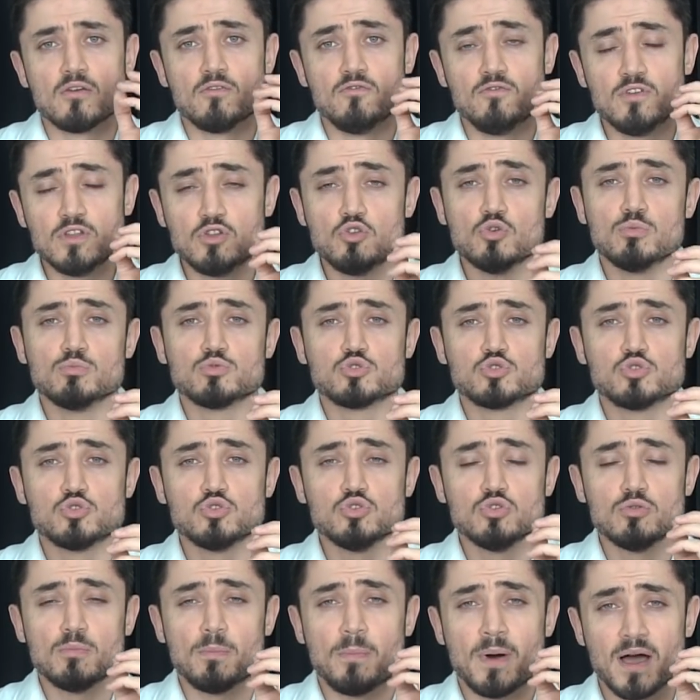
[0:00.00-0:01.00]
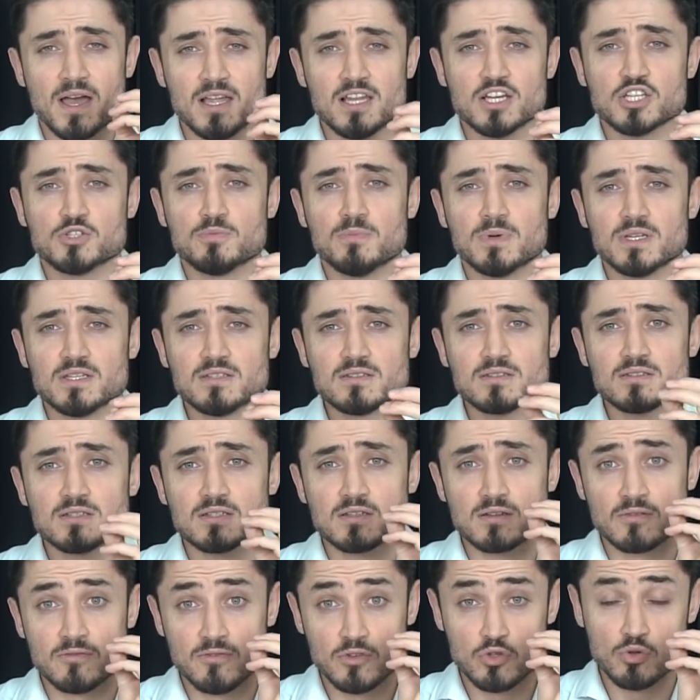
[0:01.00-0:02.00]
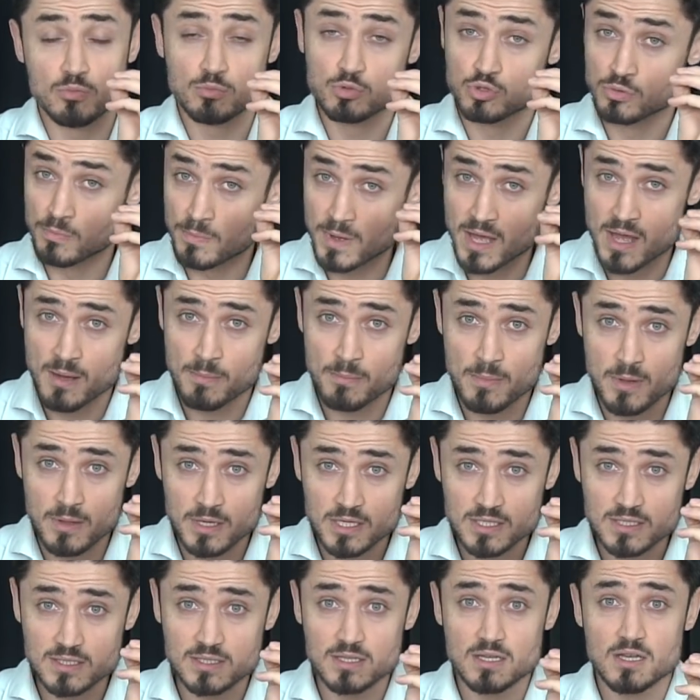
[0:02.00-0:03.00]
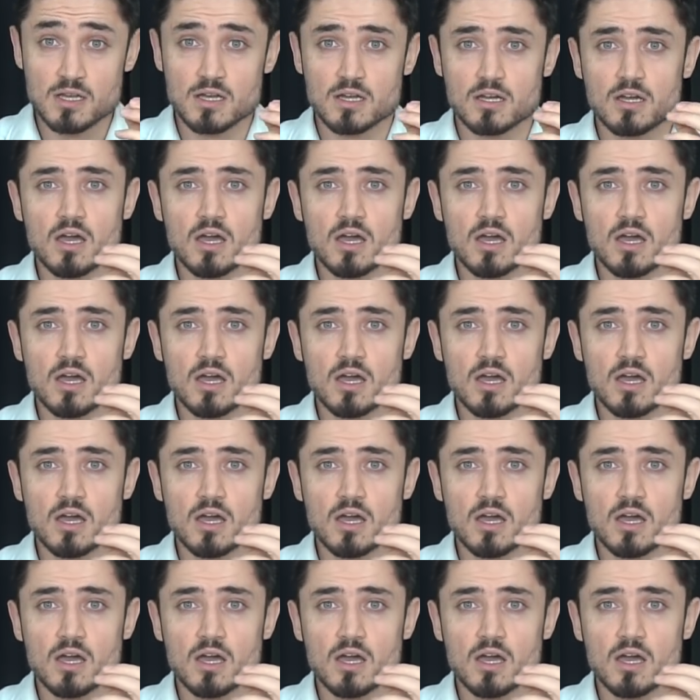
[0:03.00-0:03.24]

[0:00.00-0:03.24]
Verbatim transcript: Videomuzu paylaşmanız, videomuzu beğenmeniz